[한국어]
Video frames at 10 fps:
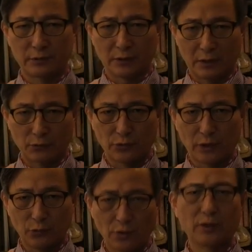
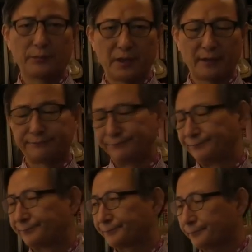사주의 유형입니다.
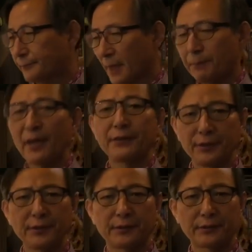
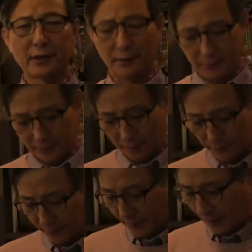패턴이 그렇다는
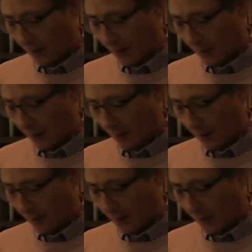의미입니다.